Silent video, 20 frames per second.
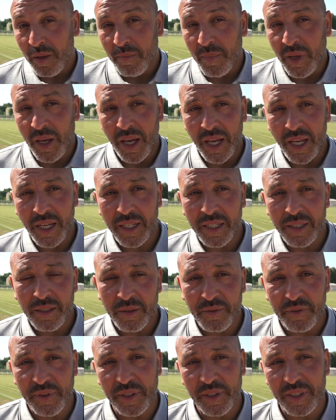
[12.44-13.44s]
Bah,
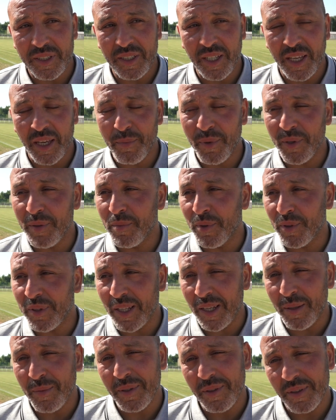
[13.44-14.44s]
on fait une très bonne
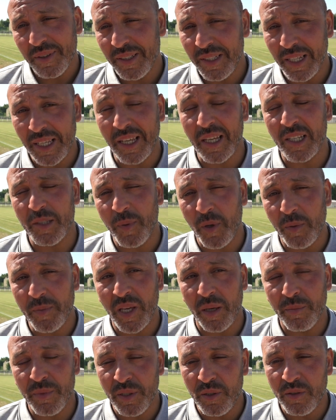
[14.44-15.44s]
montagne, Les 15
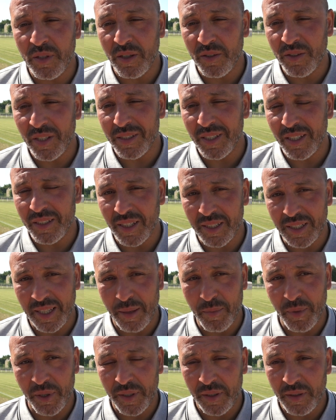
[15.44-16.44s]
premières minutes ont hein, étaient
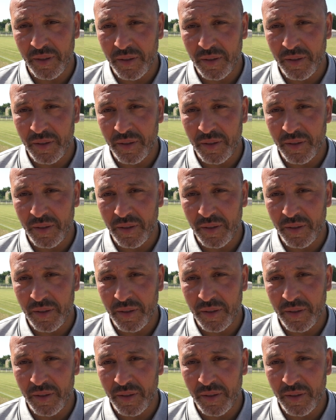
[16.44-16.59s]
très bonnes.